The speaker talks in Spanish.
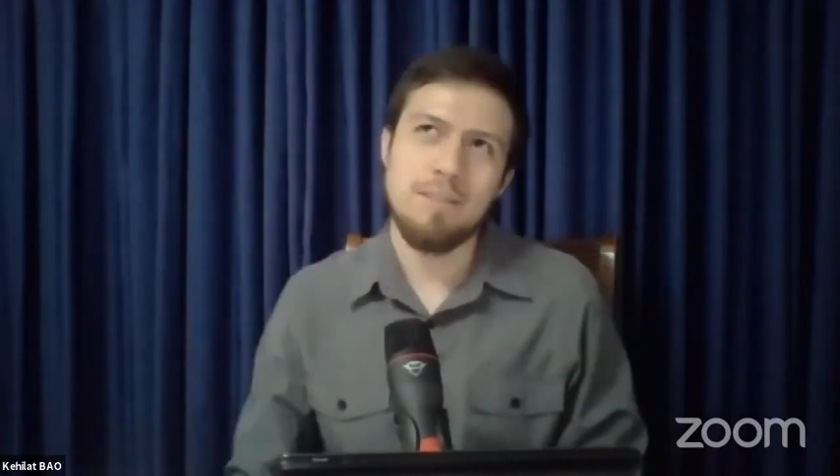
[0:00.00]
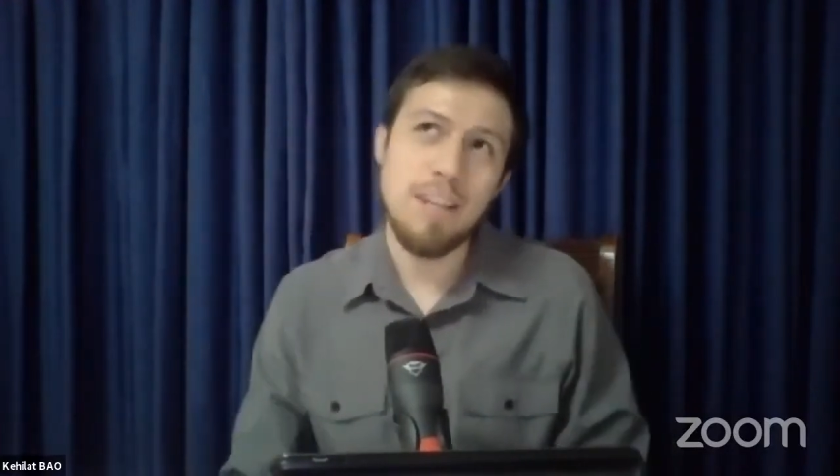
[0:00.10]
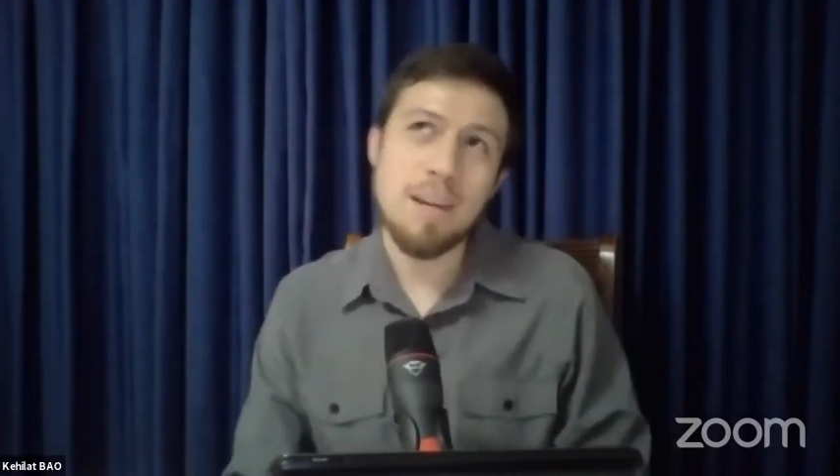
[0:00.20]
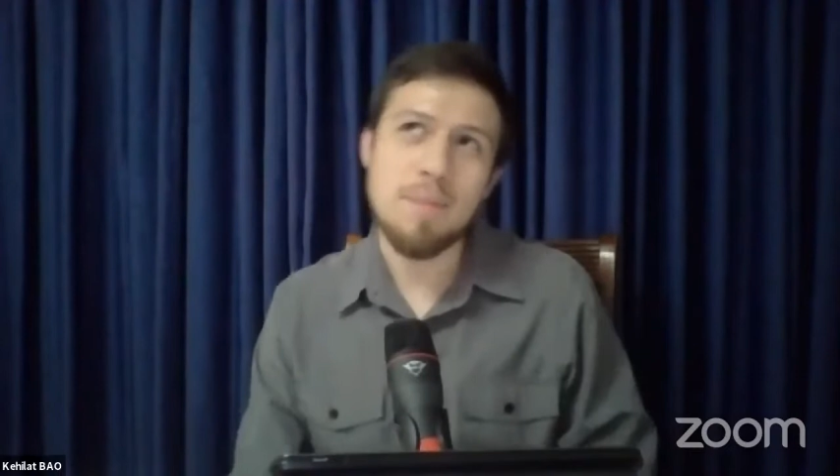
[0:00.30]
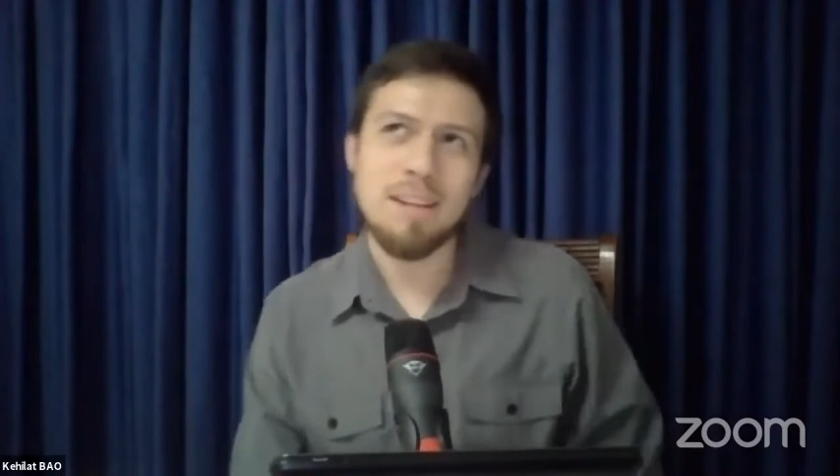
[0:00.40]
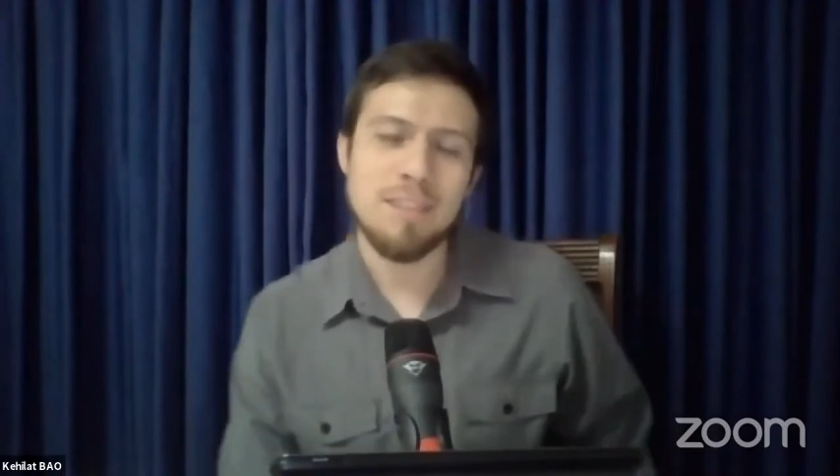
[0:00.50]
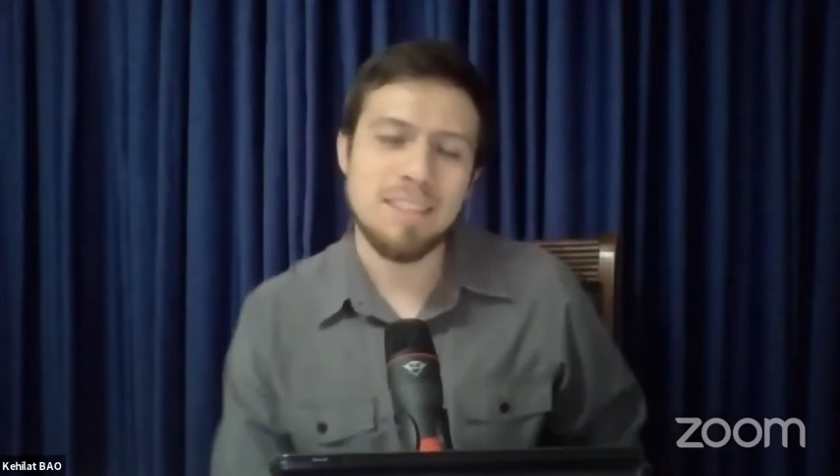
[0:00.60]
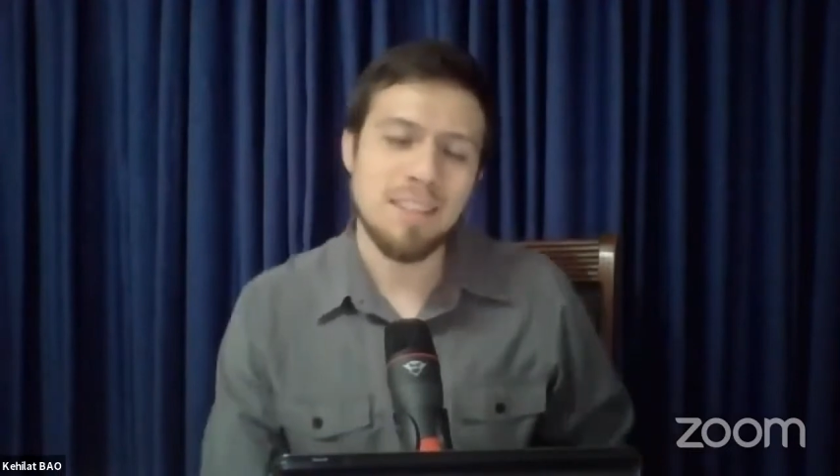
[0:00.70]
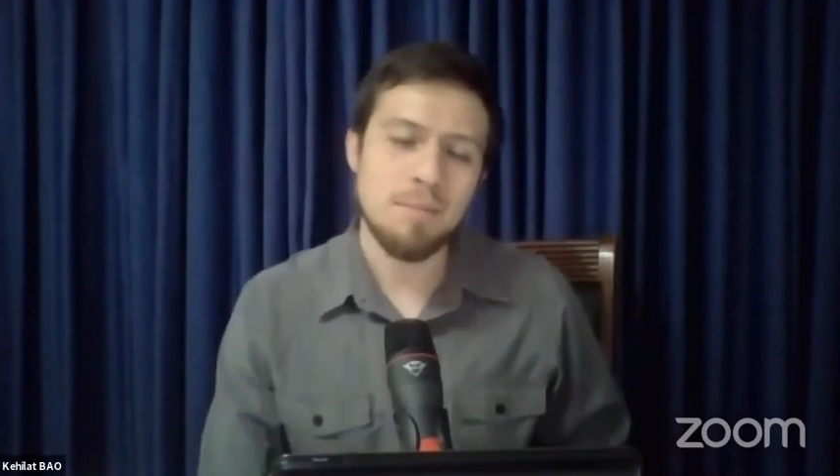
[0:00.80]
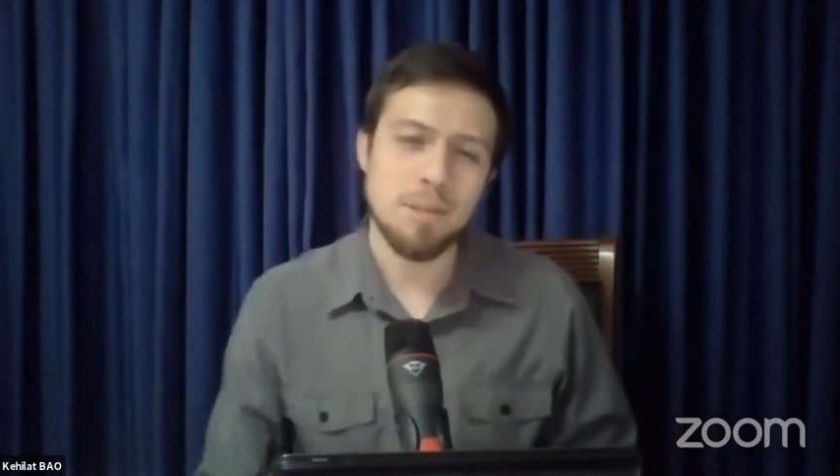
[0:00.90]
voy a
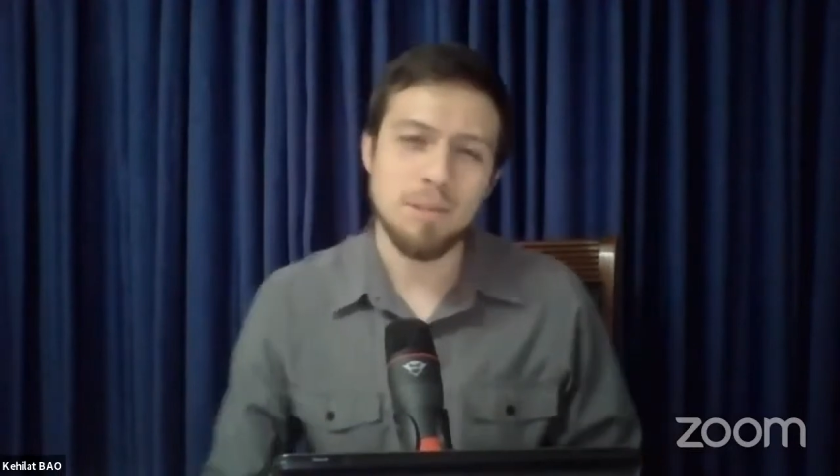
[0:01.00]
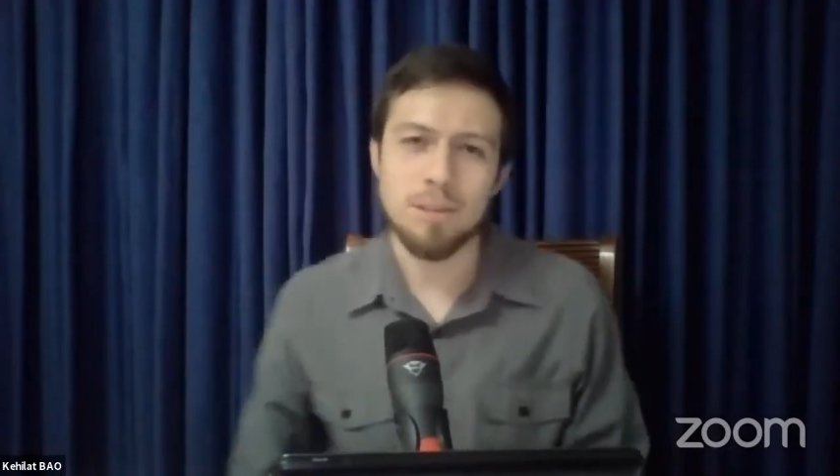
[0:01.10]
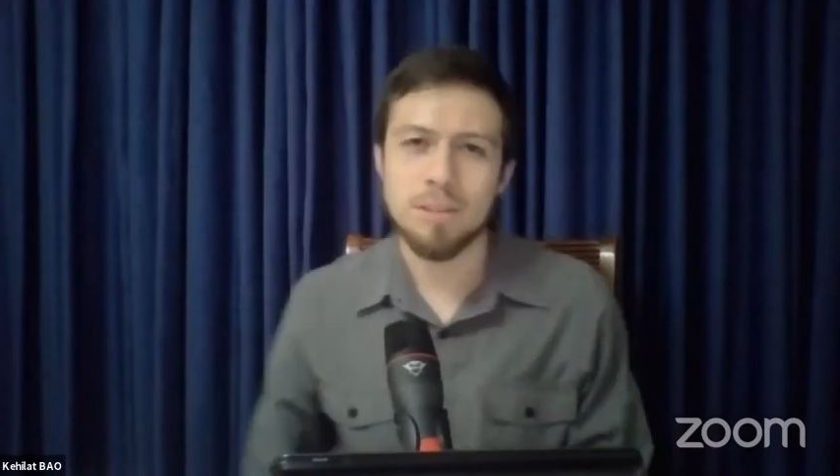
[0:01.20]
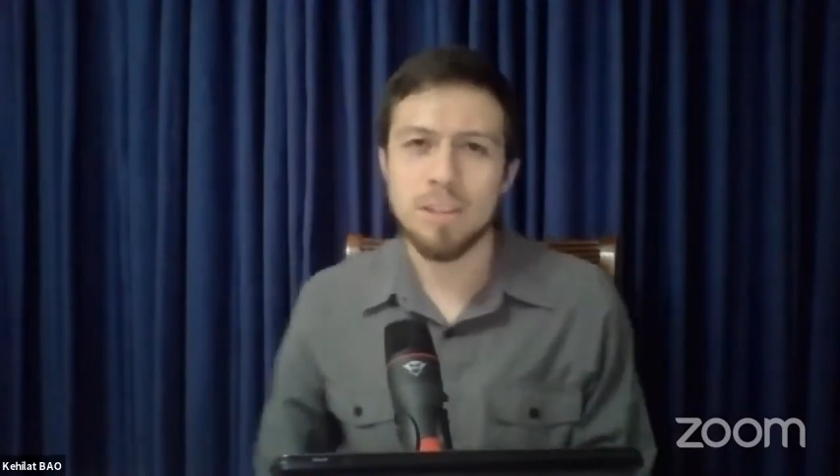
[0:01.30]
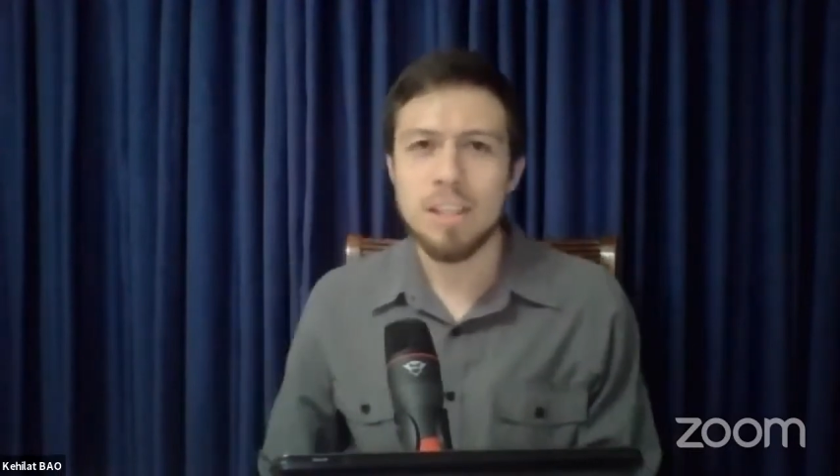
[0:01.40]
parafrasear mejor,